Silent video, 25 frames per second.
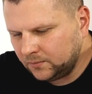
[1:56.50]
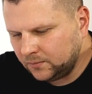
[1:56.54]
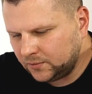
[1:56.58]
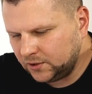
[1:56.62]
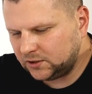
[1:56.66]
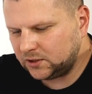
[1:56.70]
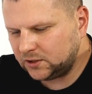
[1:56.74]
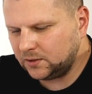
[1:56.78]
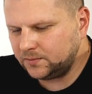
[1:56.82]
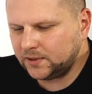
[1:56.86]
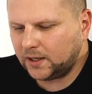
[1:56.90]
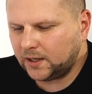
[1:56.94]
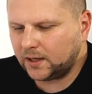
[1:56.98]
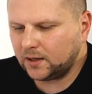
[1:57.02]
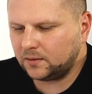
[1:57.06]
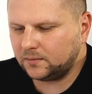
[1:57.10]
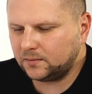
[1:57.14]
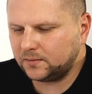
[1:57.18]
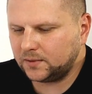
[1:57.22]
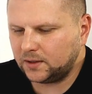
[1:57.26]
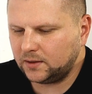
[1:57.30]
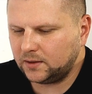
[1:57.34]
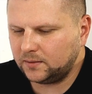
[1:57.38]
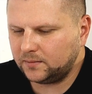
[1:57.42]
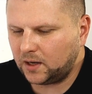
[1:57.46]

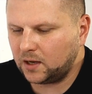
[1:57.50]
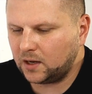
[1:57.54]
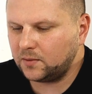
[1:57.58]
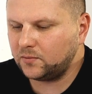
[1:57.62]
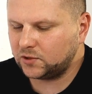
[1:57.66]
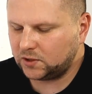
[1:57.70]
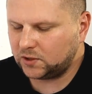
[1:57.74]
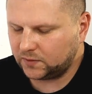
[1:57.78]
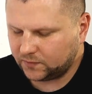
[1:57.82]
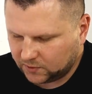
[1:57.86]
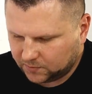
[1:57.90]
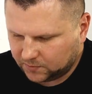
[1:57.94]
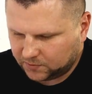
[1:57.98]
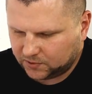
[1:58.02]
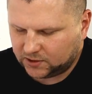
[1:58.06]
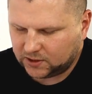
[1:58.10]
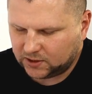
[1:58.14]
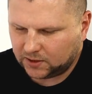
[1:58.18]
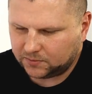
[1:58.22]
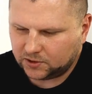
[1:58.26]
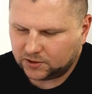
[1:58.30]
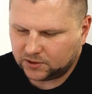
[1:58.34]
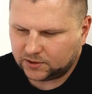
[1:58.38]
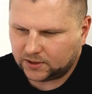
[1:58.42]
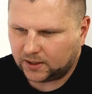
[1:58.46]
przyciemniają, e, mają możliwość
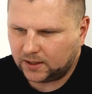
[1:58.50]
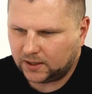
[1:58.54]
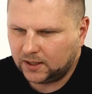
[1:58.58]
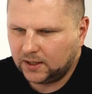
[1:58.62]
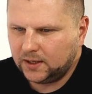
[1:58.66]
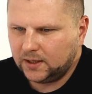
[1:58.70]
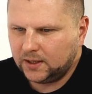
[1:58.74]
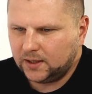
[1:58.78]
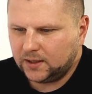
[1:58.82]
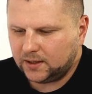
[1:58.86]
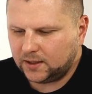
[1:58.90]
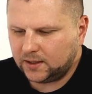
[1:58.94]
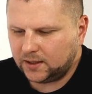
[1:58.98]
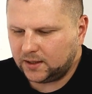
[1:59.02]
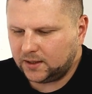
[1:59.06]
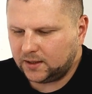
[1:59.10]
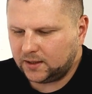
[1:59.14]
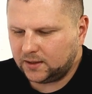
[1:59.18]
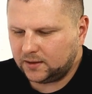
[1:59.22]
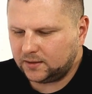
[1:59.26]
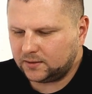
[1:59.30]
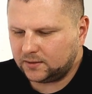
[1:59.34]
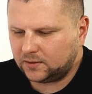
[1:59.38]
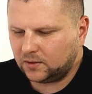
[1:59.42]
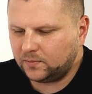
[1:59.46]
przyciemnić te,
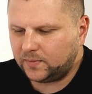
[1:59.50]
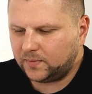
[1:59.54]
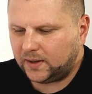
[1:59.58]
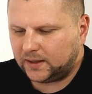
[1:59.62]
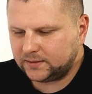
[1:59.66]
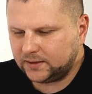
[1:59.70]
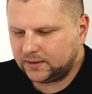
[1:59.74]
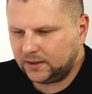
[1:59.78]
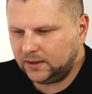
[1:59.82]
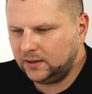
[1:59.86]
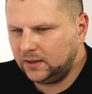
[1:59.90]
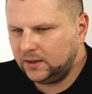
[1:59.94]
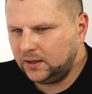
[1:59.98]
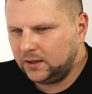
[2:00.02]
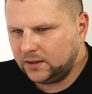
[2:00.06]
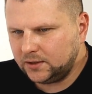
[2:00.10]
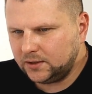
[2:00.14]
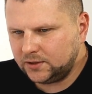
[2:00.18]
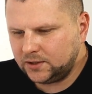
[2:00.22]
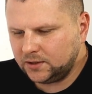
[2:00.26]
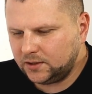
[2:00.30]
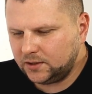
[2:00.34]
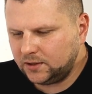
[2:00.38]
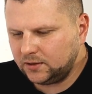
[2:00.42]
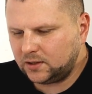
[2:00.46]
e, tą bazę,
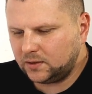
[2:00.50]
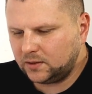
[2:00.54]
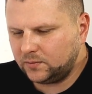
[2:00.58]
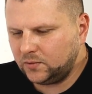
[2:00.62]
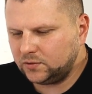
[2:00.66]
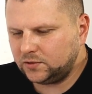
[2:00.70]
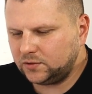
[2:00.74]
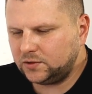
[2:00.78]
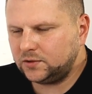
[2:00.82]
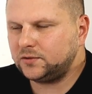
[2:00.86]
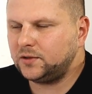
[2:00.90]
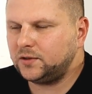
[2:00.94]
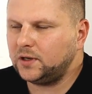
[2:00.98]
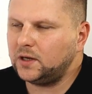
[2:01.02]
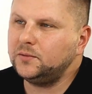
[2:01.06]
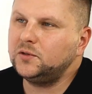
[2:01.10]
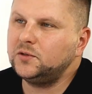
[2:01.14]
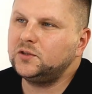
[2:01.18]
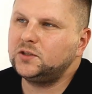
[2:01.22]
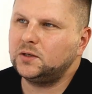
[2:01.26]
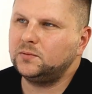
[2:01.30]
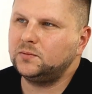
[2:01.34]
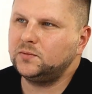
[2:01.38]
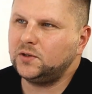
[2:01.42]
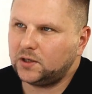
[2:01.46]
dzięki temu
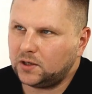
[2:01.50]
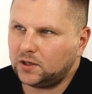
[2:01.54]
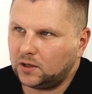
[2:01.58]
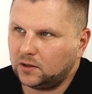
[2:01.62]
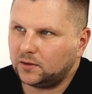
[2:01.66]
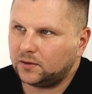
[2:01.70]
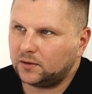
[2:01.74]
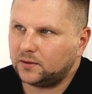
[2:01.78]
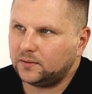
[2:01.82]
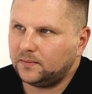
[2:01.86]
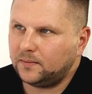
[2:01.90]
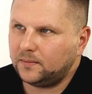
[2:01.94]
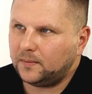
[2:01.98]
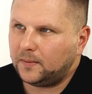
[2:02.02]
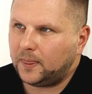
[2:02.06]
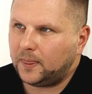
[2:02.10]
uzyskujemy ciemny kolor.